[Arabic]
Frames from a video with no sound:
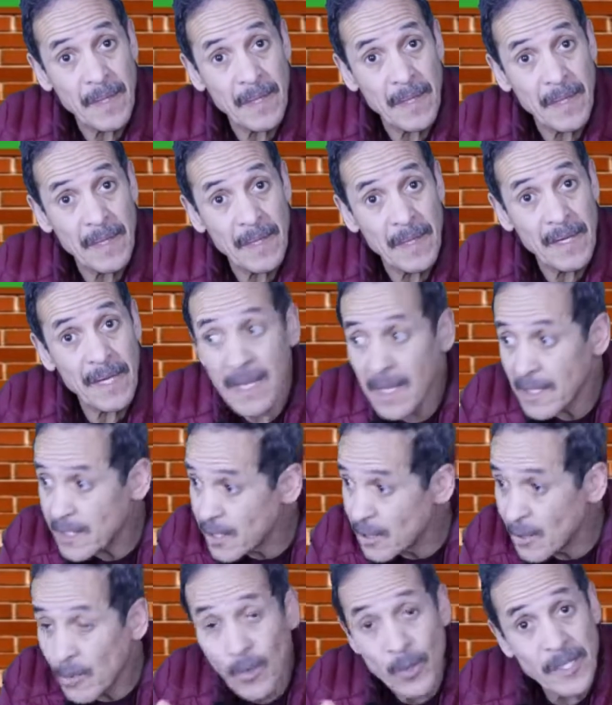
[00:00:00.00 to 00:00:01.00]
راه
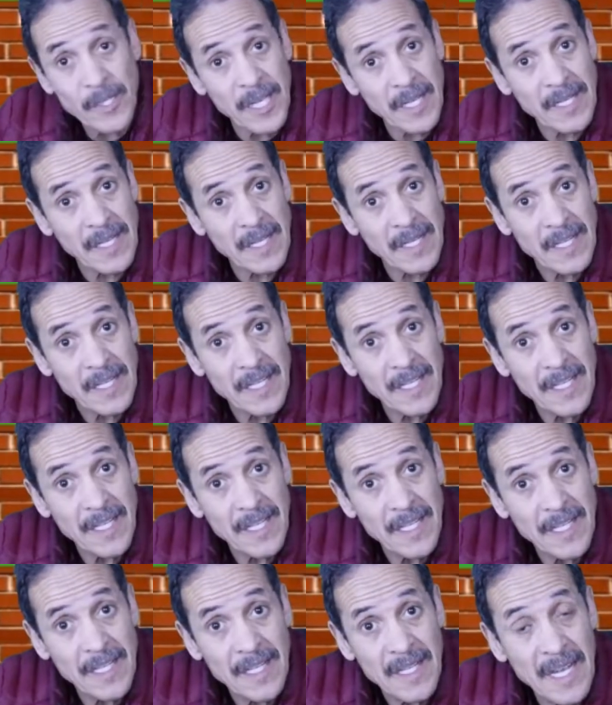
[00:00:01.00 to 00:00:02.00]
التولد هذاك
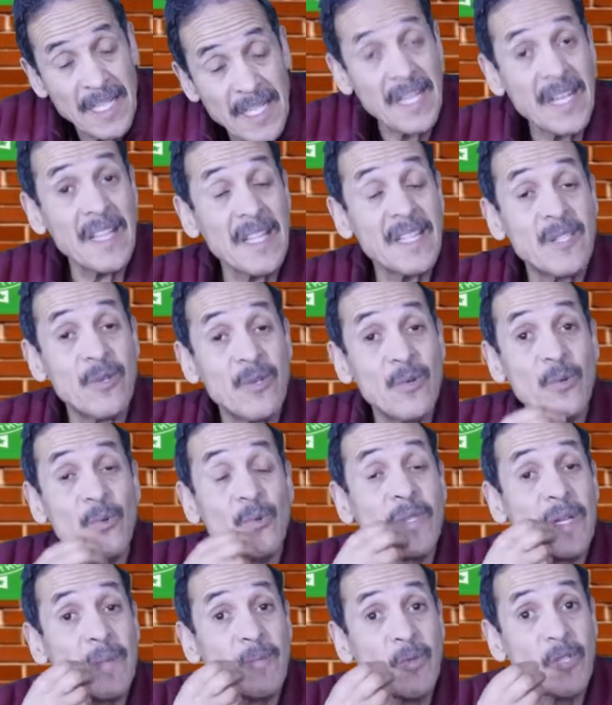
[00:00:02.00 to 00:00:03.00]
هذاك راه التولد
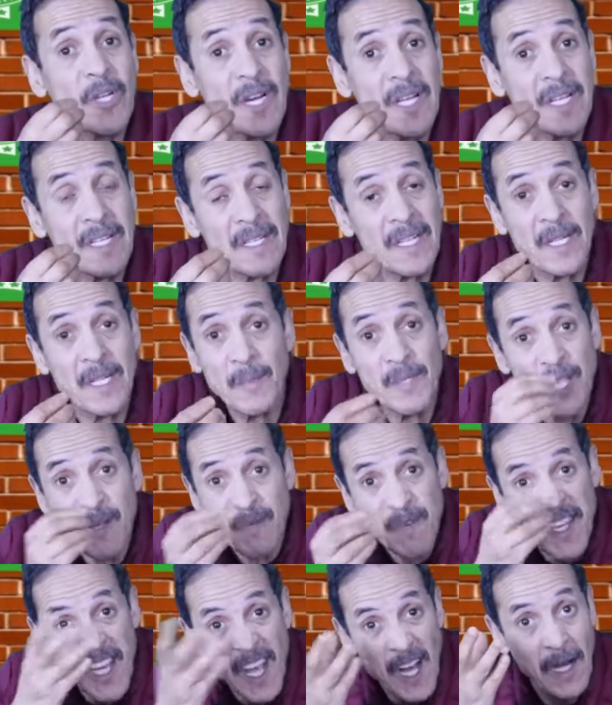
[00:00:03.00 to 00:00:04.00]
ديال المنخرطين ماشي
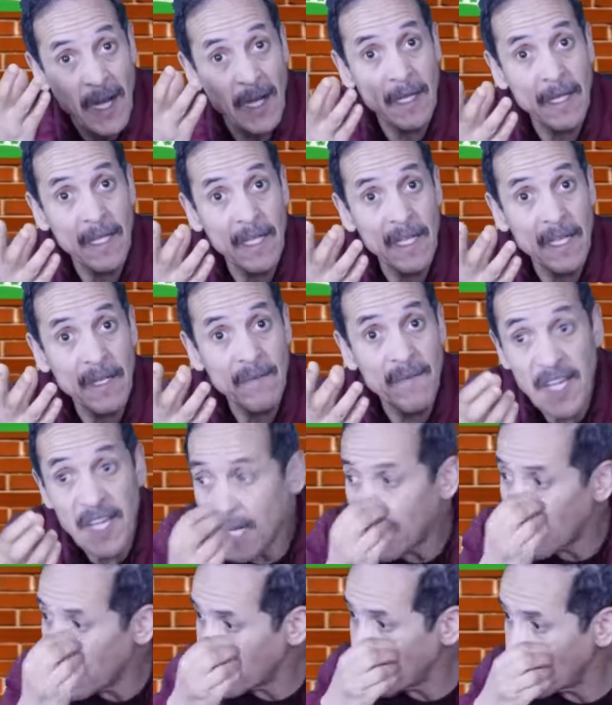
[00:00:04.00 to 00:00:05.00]
فئه فئه
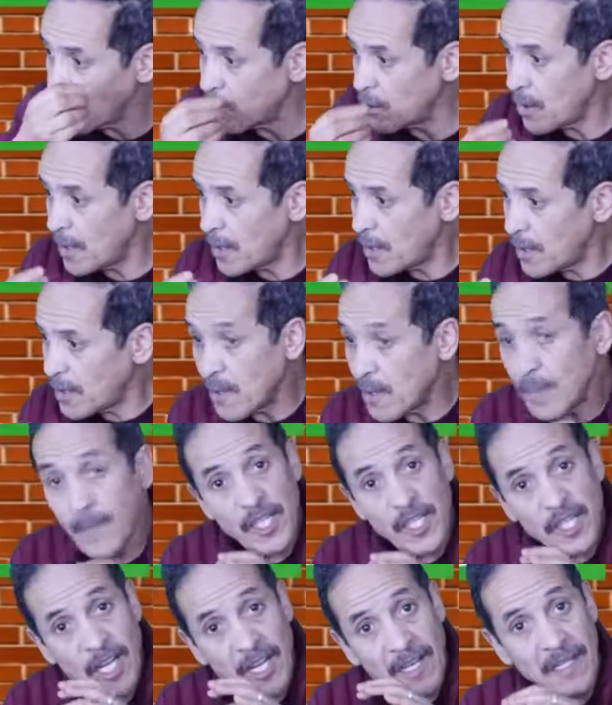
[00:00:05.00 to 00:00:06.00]
راه كنقولوا لها
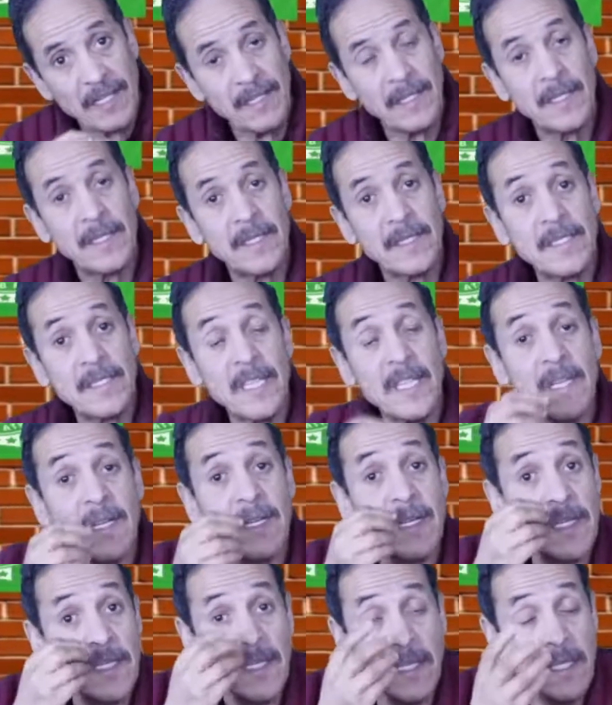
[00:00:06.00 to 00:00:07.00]
الكميشه انت
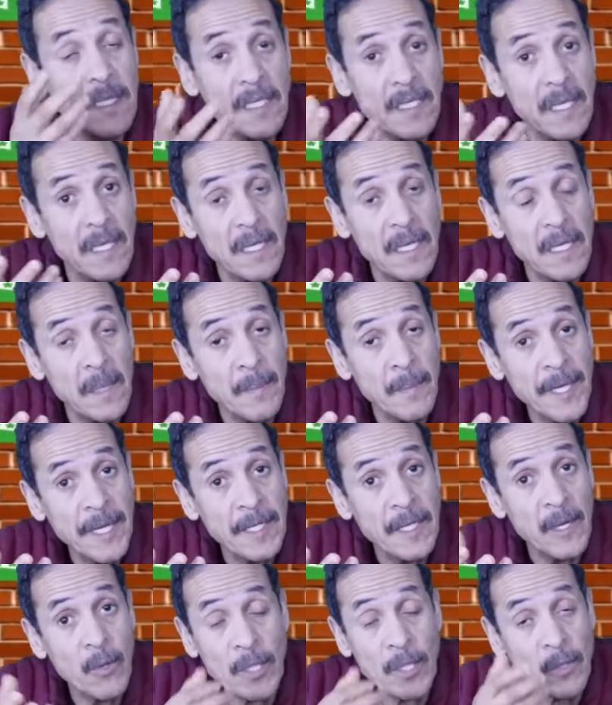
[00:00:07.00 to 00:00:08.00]
راه 40
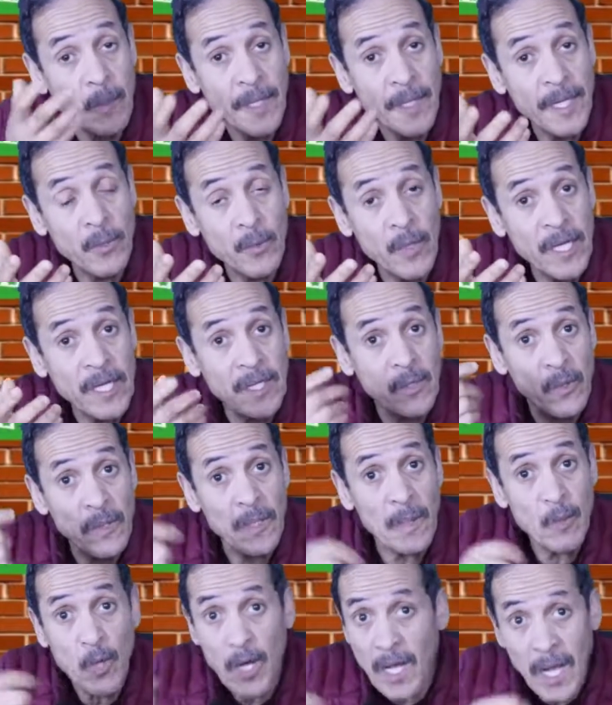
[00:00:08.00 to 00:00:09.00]
41 واحد كل
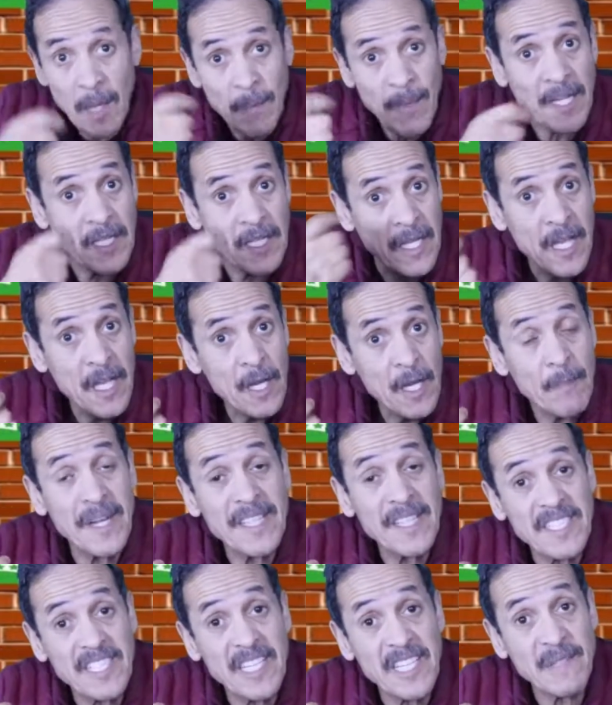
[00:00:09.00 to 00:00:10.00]
موقع بغات بغات
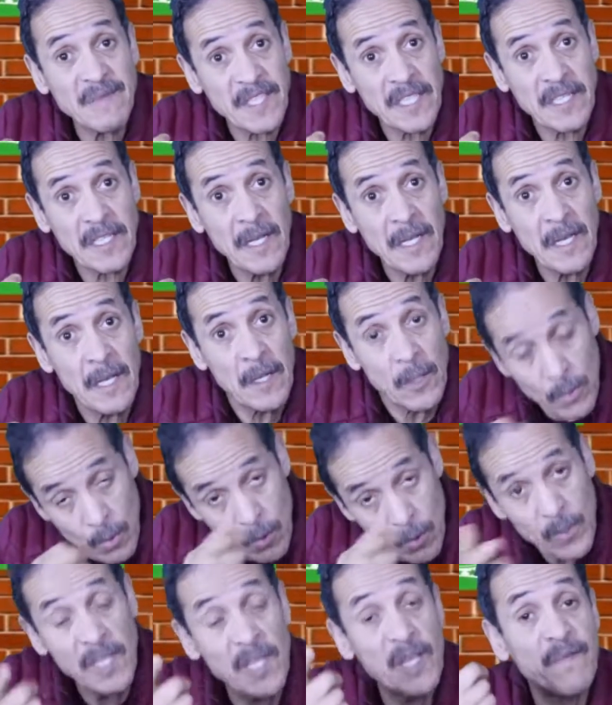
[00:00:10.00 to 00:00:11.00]
تصيفطك
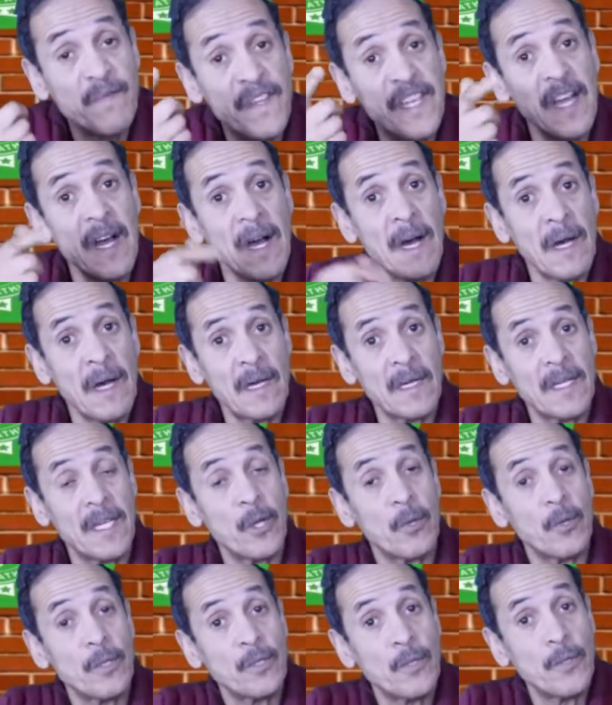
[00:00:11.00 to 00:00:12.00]
وتقول لي فئه
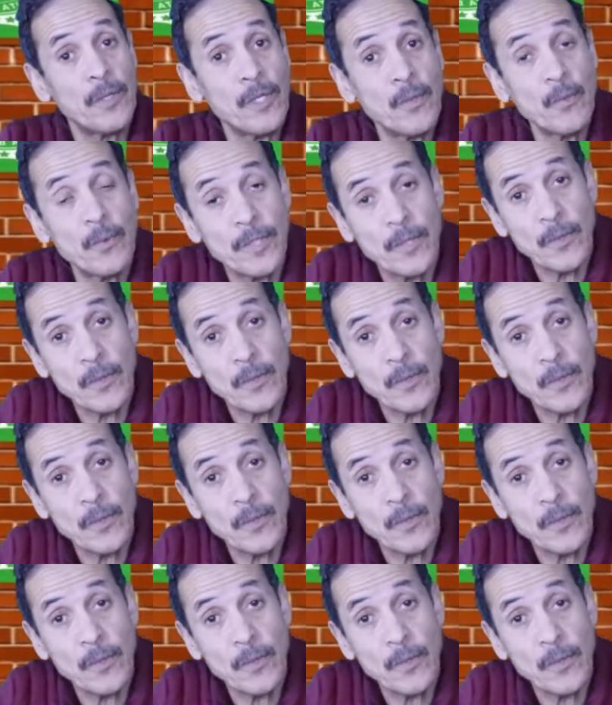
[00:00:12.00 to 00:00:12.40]
كيخرجوا يشوشوا